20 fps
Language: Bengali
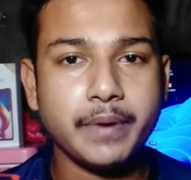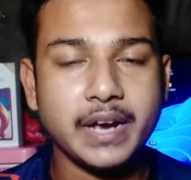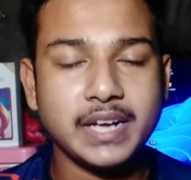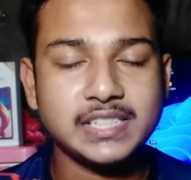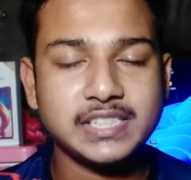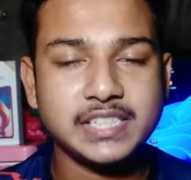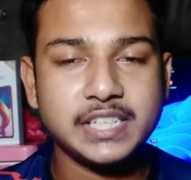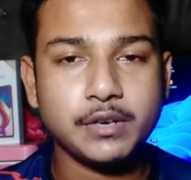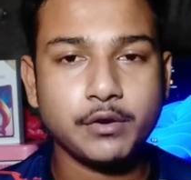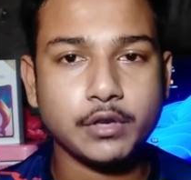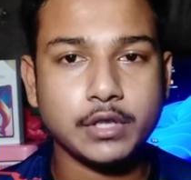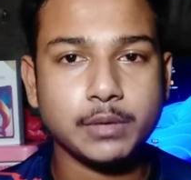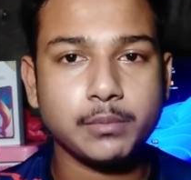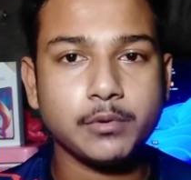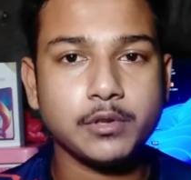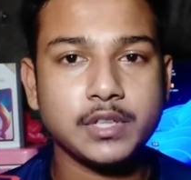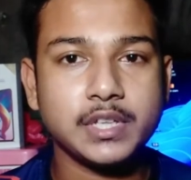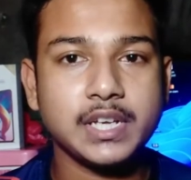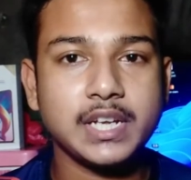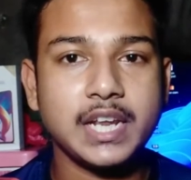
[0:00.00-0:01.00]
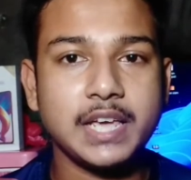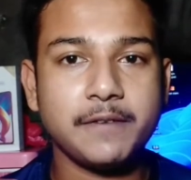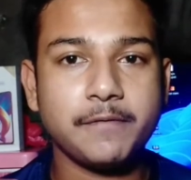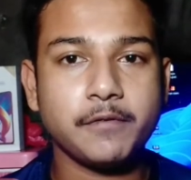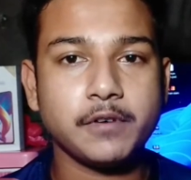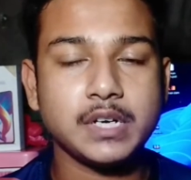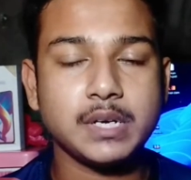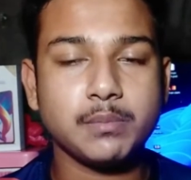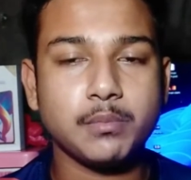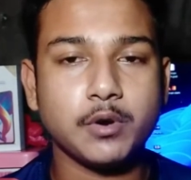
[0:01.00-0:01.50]
প্রাইস নিয়ে কথা বলতে গেলে এই
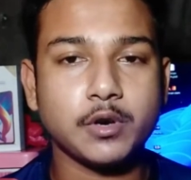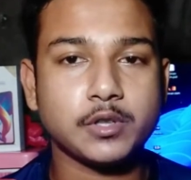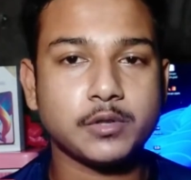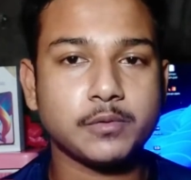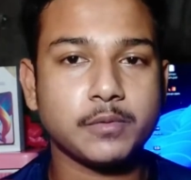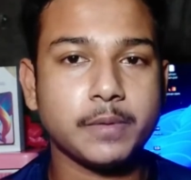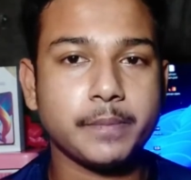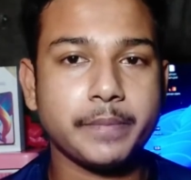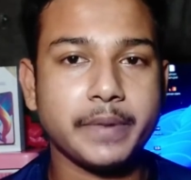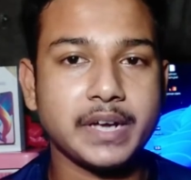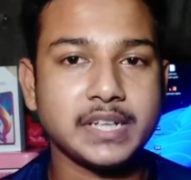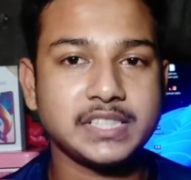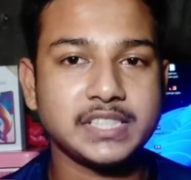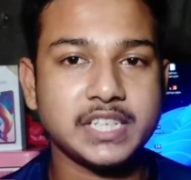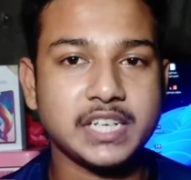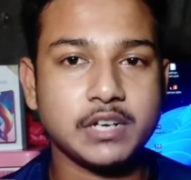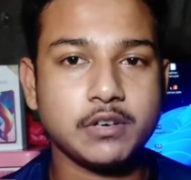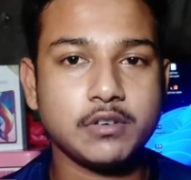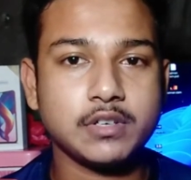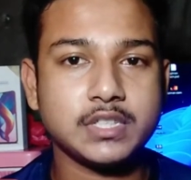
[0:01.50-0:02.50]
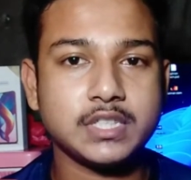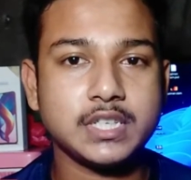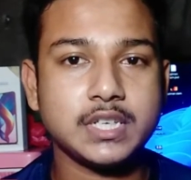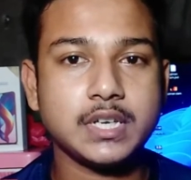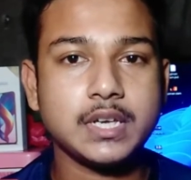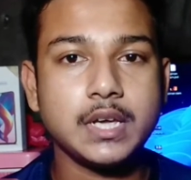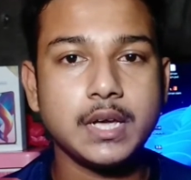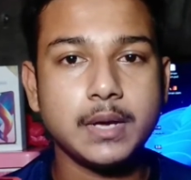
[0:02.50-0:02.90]
ফোনটি বর্তমান প্রাইস রাখা হয়েছে